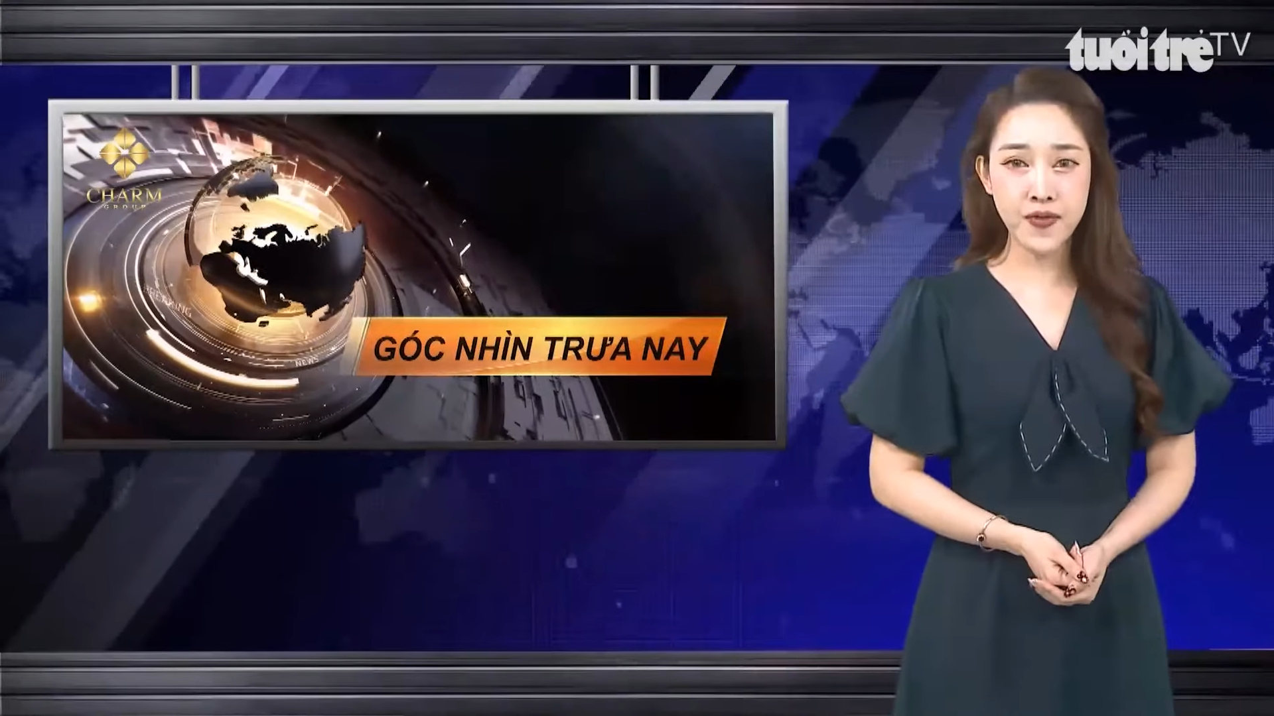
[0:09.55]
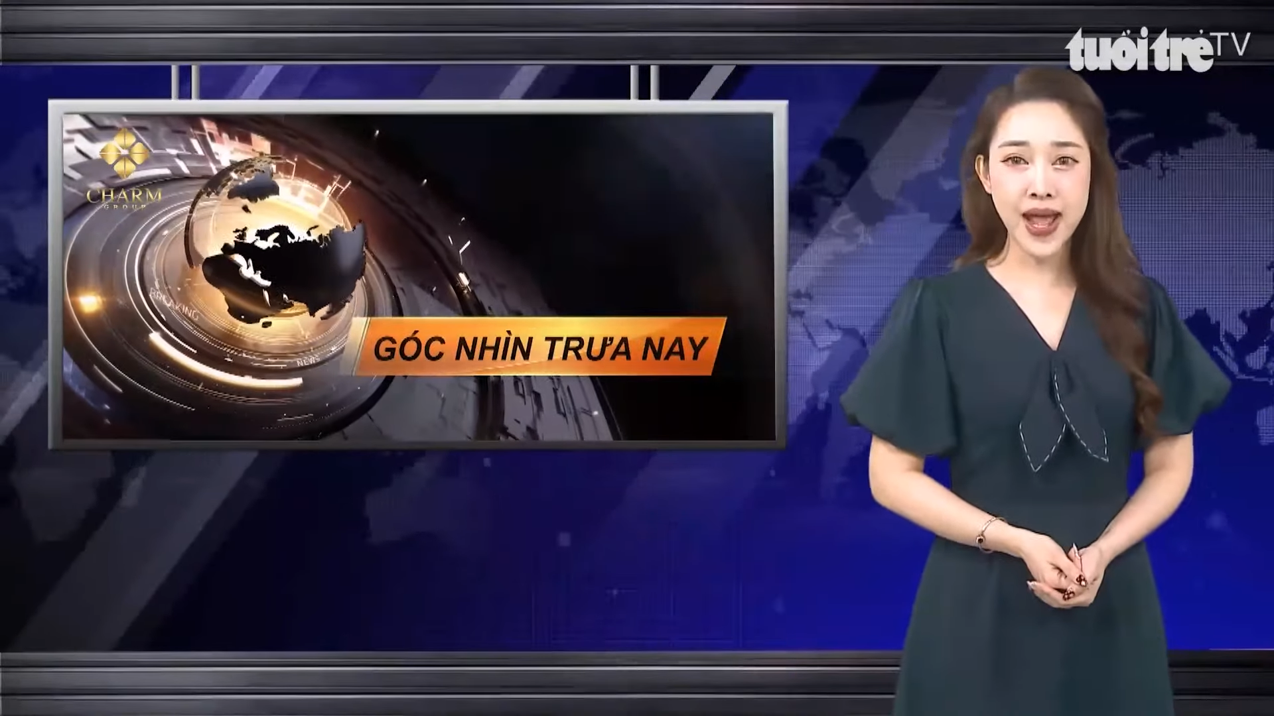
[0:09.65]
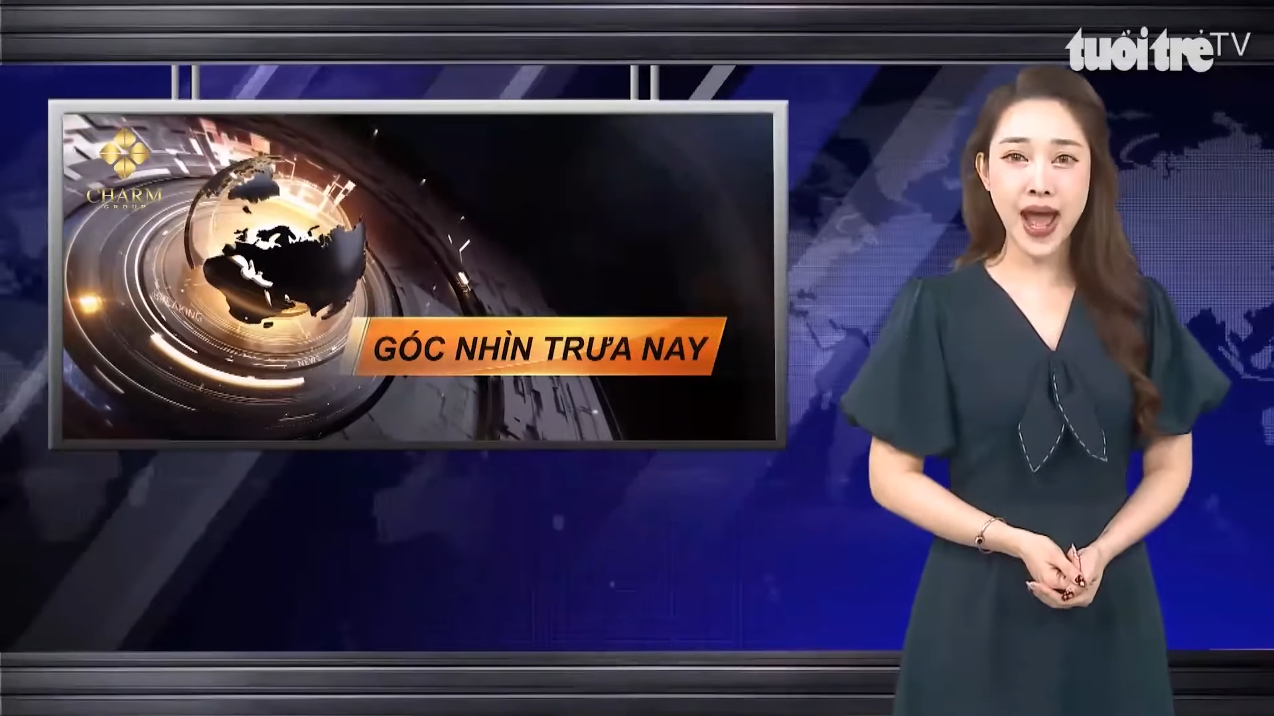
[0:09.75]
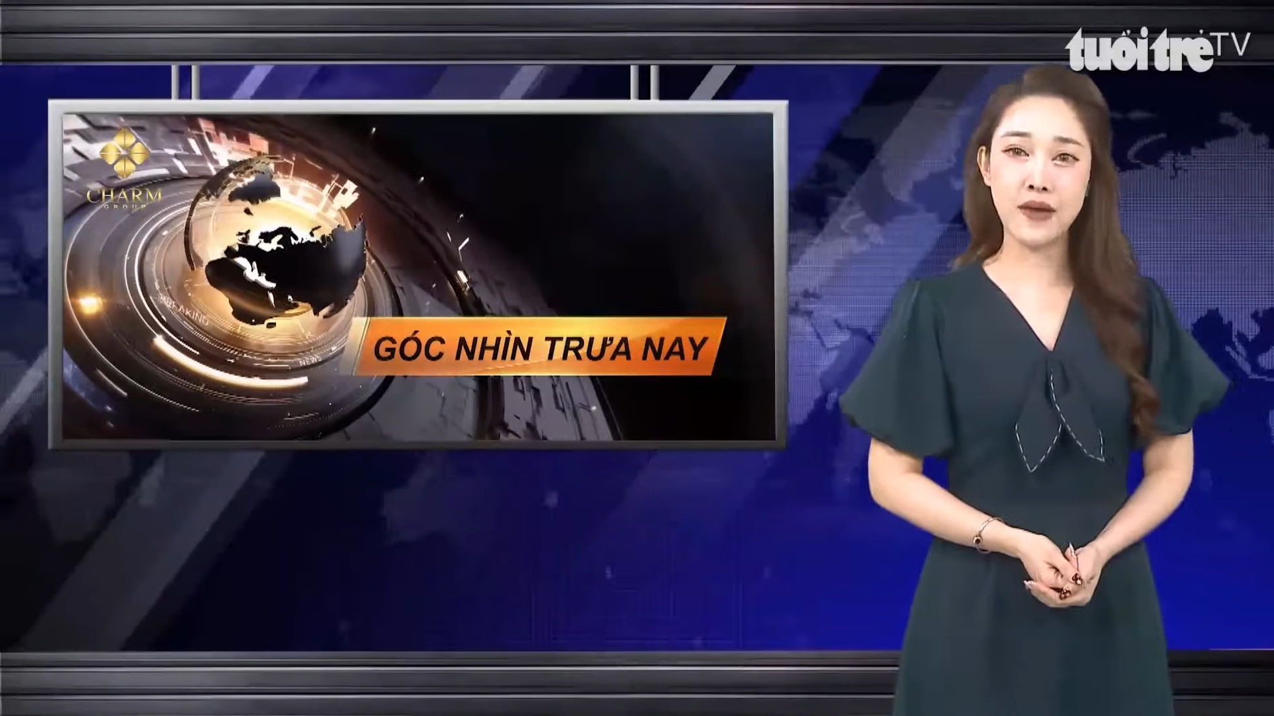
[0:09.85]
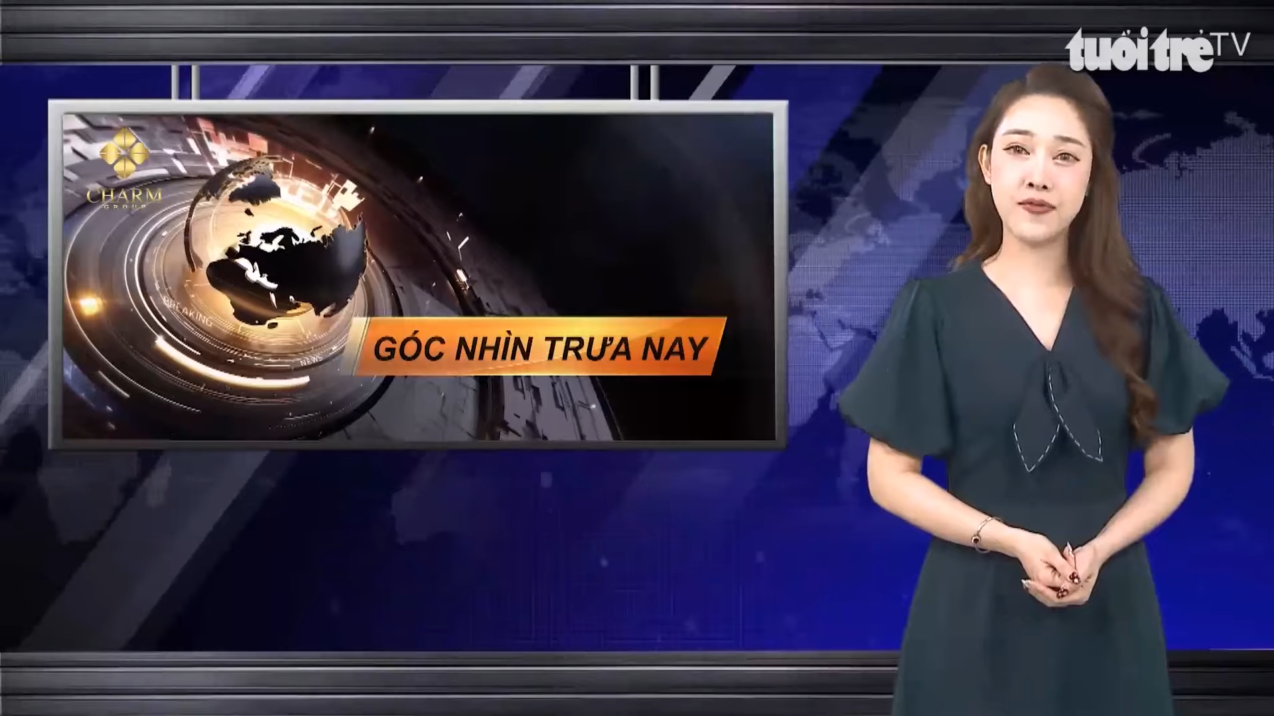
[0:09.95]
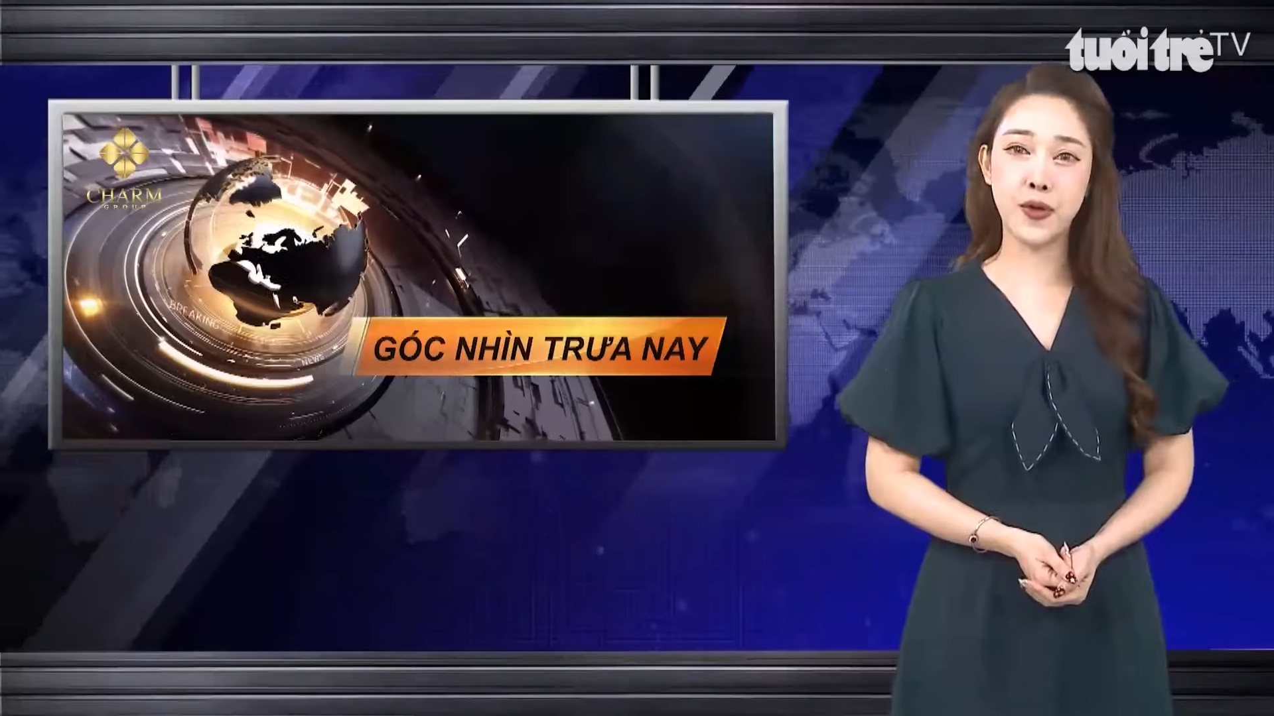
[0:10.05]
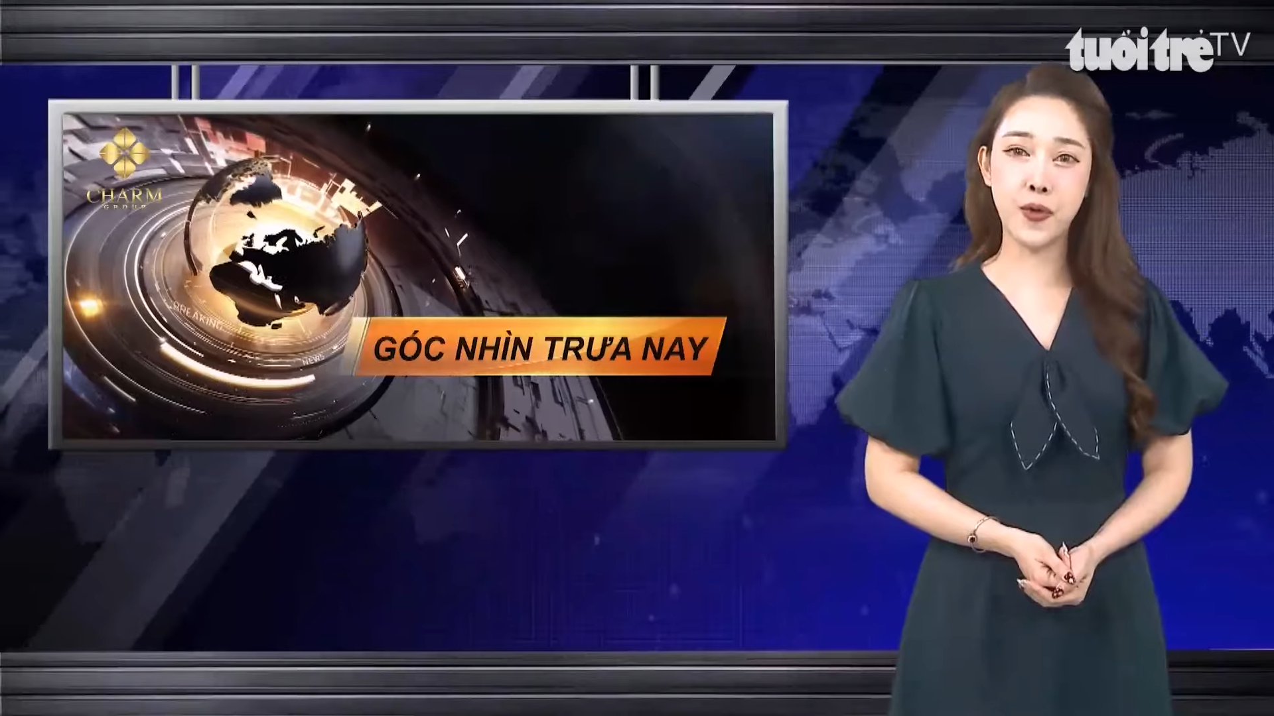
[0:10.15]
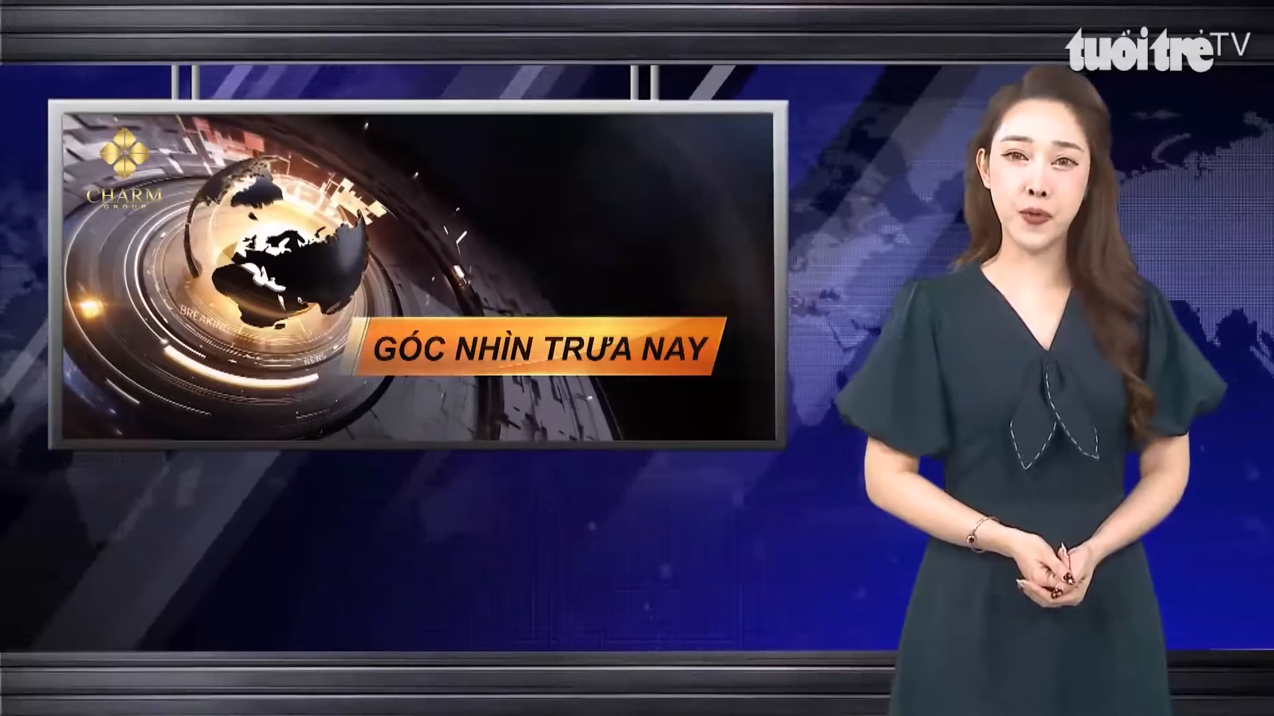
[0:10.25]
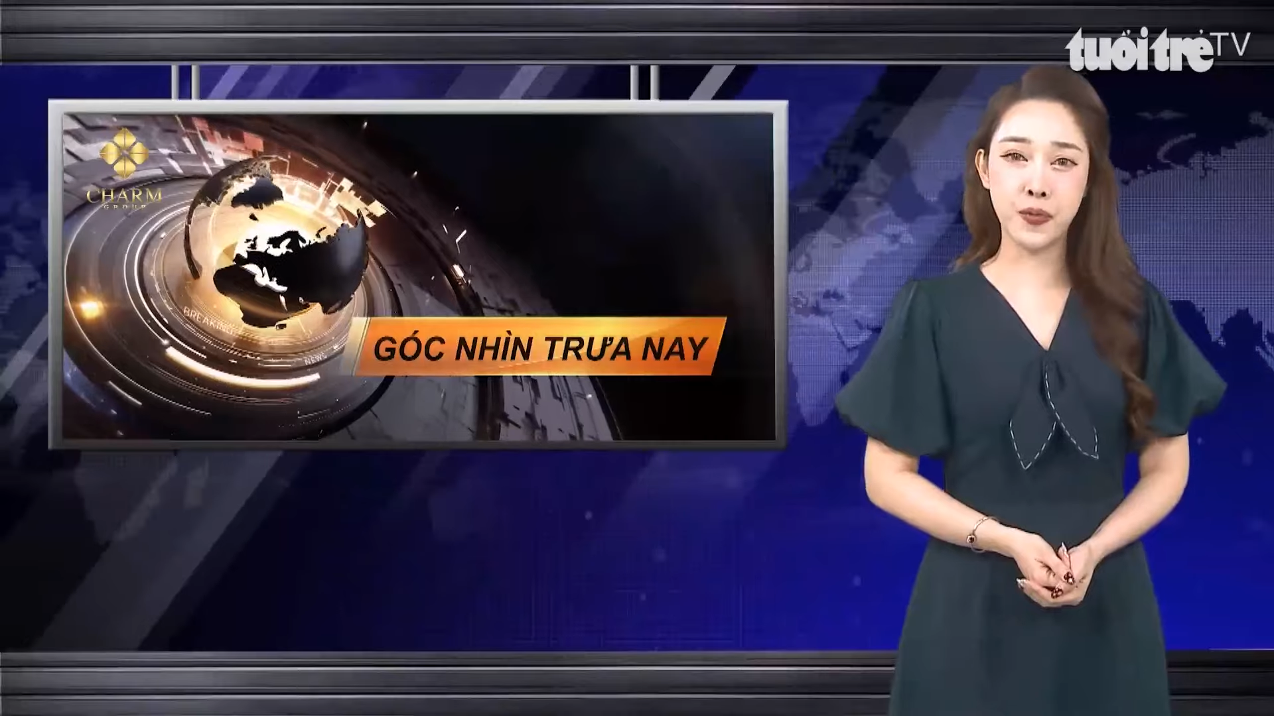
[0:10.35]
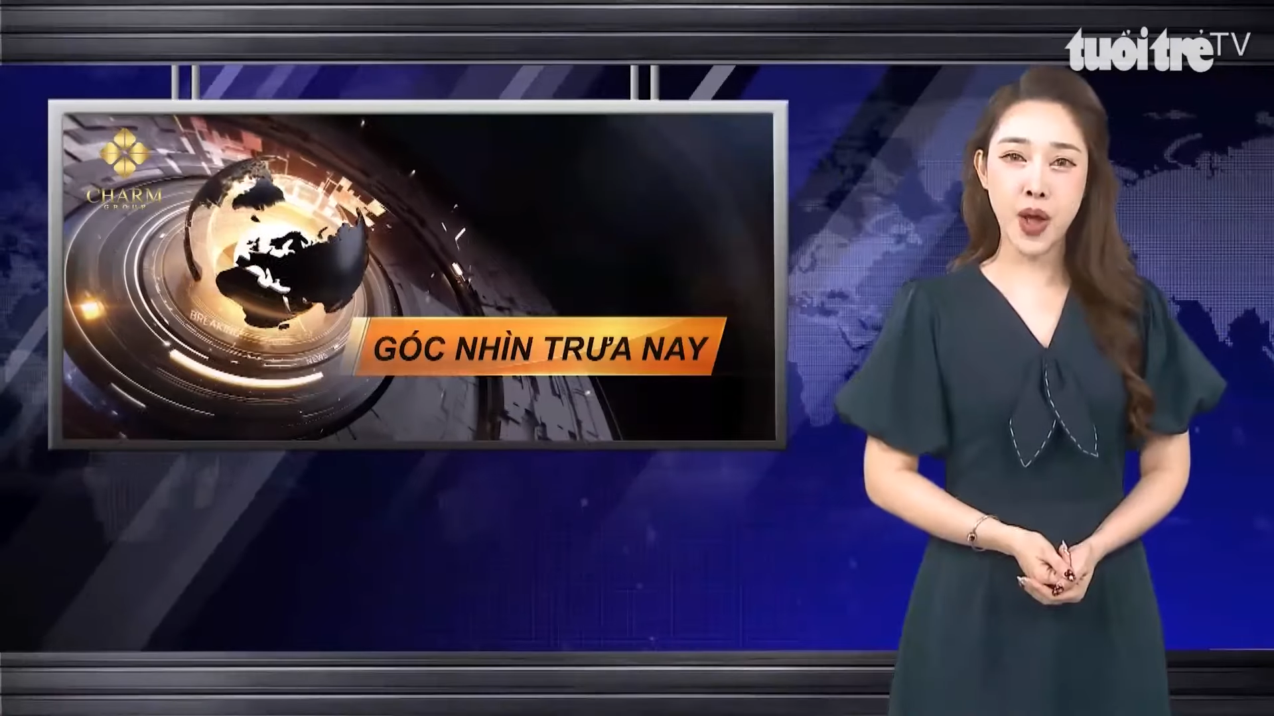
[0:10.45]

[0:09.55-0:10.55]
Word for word: Hà Việt Hùng,